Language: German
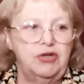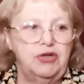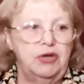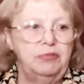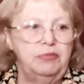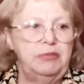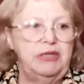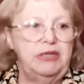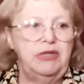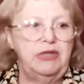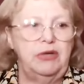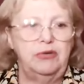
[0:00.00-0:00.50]

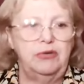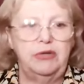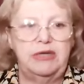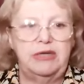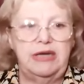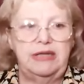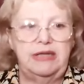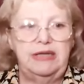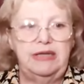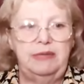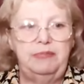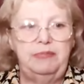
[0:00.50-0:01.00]
Nun, ich schlief
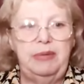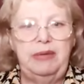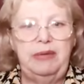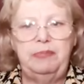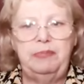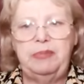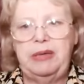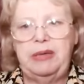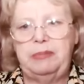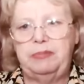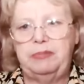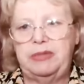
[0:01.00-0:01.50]
zwei Jahre
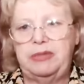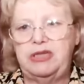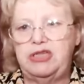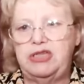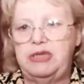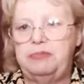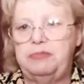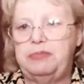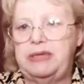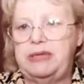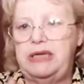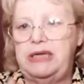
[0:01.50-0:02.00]
lang auf dem
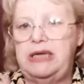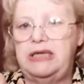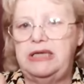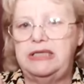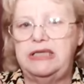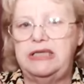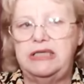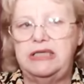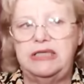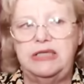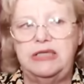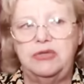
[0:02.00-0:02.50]
Sofa
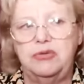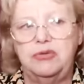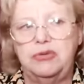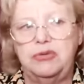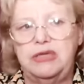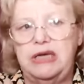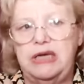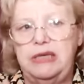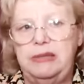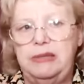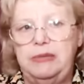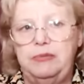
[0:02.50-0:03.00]

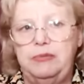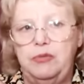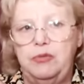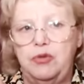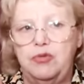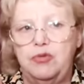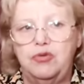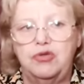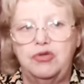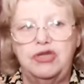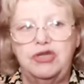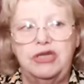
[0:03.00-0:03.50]
entschloss
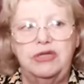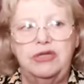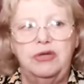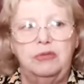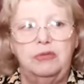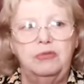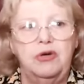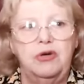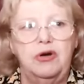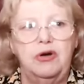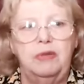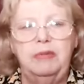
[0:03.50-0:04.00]
mich dann aber
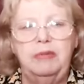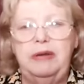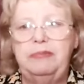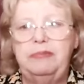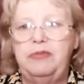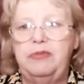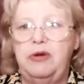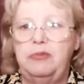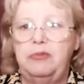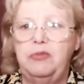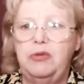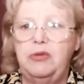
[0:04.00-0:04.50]

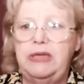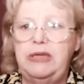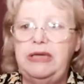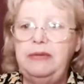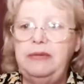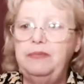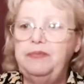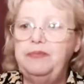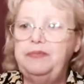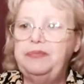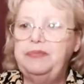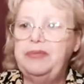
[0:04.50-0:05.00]
irgendwann wieder
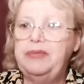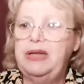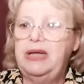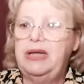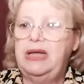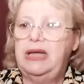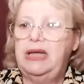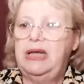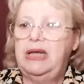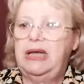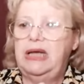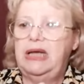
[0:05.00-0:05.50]
in meinem Bett
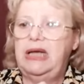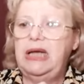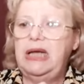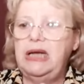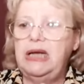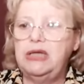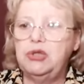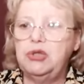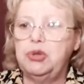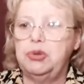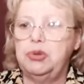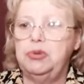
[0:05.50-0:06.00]
zu
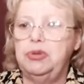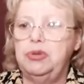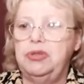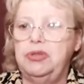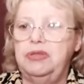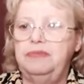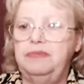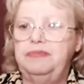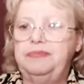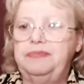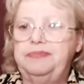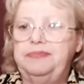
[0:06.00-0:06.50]
schlafen.
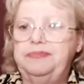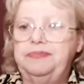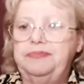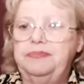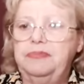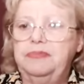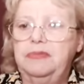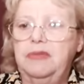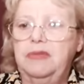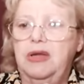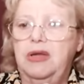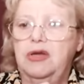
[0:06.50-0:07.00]

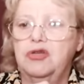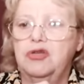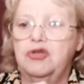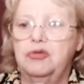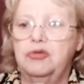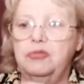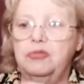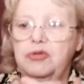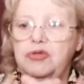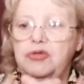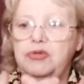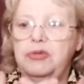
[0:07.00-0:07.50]

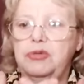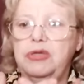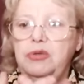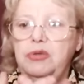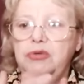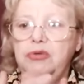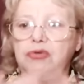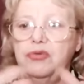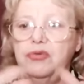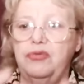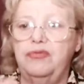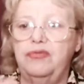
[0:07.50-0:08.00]

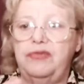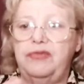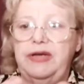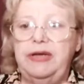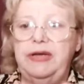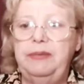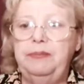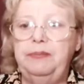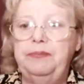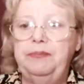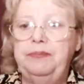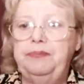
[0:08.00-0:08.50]
Eines
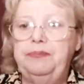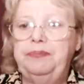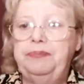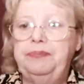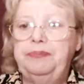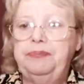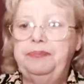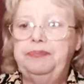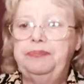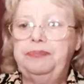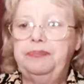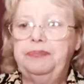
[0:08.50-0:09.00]
Tages dann,
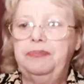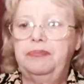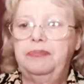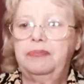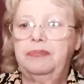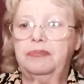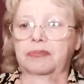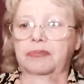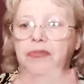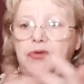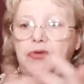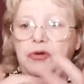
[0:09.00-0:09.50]
ich
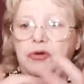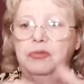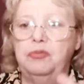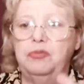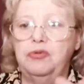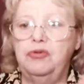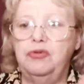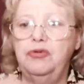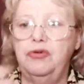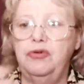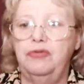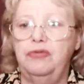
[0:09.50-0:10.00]
befand mich
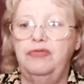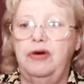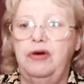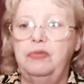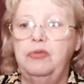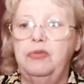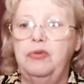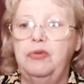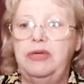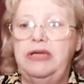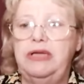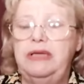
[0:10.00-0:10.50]
aufgerichtet
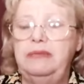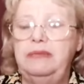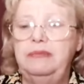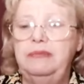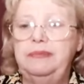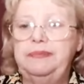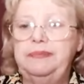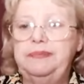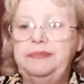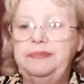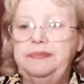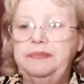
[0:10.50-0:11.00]
vor meinem
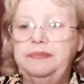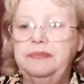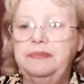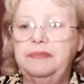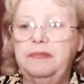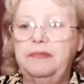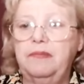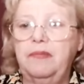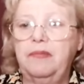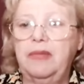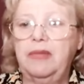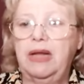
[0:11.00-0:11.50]
Bett,
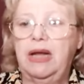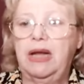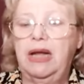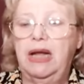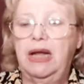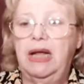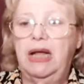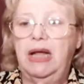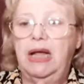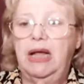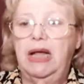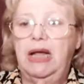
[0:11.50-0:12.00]
war mein
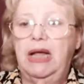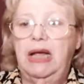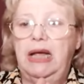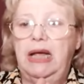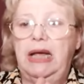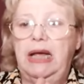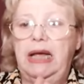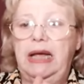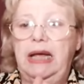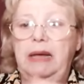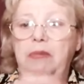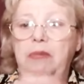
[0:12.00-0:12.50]
Mann
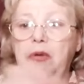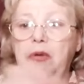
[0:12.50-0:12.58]
da.